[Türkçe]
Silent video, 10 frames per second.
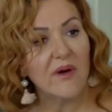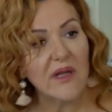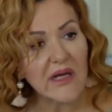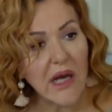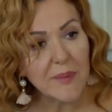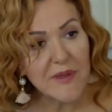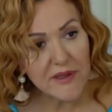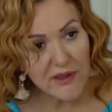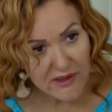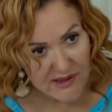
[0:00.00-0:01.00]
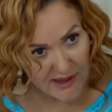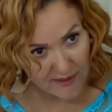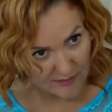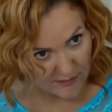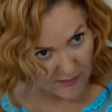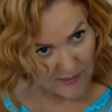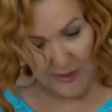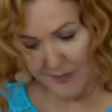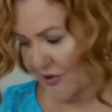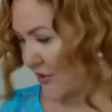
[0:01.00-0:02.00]
Valla kalbin kırılırsa
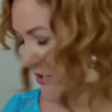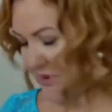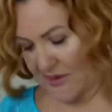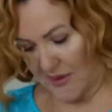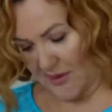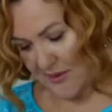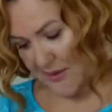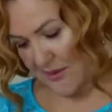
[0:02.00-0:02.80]
yapıştırırsın.